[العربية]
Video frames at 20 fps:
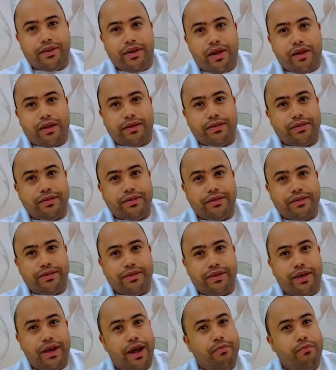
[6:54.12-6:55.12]
نفسك على
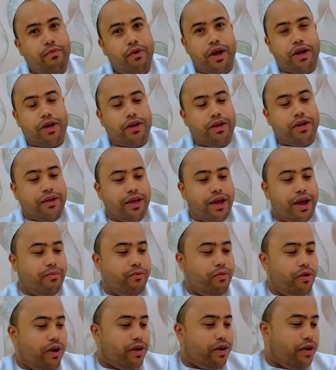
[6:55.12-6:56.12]
راحتك احنا
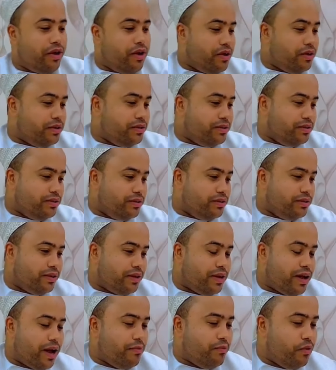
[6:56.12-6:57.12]
احنا ما نسدد
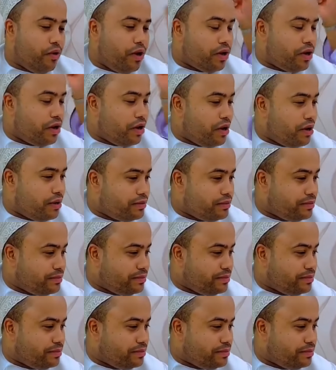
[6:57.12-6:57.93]
نفسنا الحمد لله